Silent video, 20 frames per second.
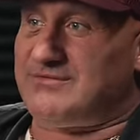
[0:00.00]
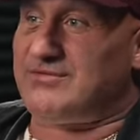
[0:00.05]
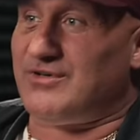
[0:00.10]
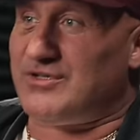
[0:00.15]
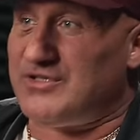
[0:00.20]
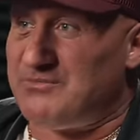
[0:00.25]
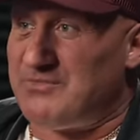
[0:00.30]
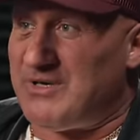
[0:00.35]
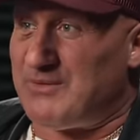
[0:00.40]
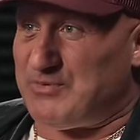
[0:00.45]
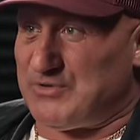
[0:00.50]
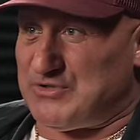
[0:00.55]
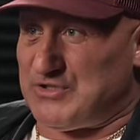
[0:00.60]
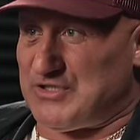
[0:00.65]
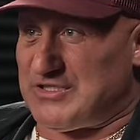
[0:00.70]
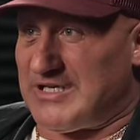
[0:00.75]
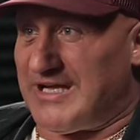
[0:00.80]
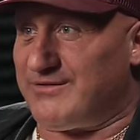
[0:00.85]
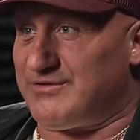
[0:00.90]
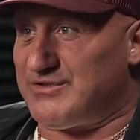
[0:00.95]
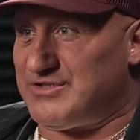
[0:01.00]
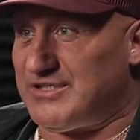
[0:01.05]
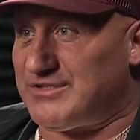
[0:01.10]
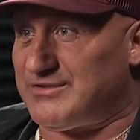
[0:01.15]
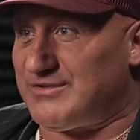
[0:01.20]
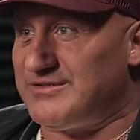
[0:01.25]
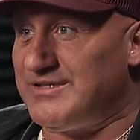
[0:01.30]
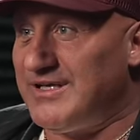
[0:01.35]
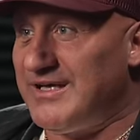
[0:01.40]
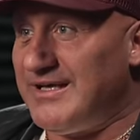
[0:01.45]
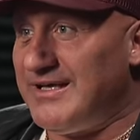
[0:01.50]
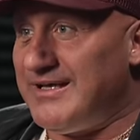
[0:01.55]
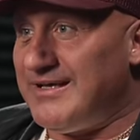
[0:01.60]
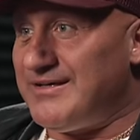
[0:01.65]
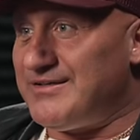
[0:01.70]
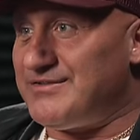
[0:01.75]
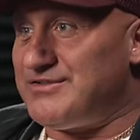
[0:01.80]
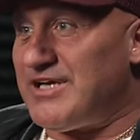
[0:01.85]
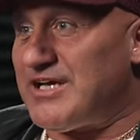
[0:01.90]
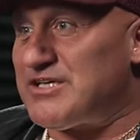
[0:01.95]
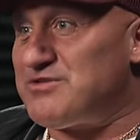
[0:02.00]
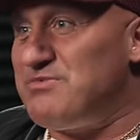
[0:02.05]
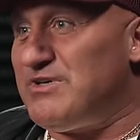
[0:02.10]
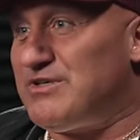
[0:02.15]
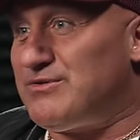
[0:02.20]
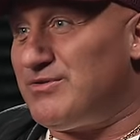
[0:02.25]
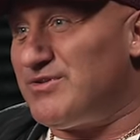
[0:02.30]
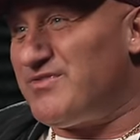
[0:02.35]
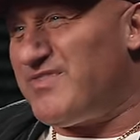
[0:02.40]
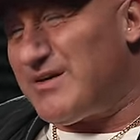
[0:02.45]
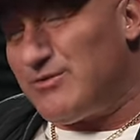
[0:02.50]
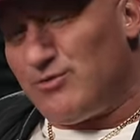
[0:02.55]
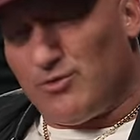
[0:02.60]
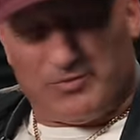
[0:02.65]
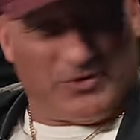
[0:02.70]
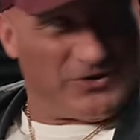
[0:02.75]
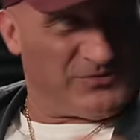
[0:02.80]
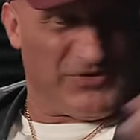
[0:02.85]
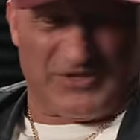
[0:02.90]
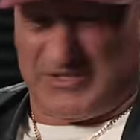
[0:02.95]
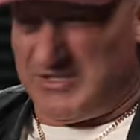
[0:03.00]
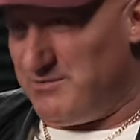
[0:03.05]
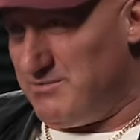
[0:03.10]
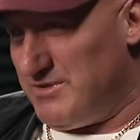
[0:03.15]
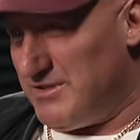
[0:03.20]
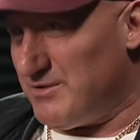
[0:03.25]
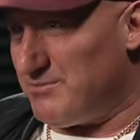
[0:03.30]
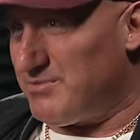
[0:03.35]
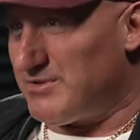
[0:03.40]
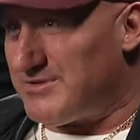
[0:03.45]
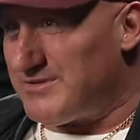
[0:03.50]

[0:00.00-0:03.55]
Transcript: oni mnie pocieszają, gdzie to, gdzie aż mi kurwa głupio przed nimi, no bo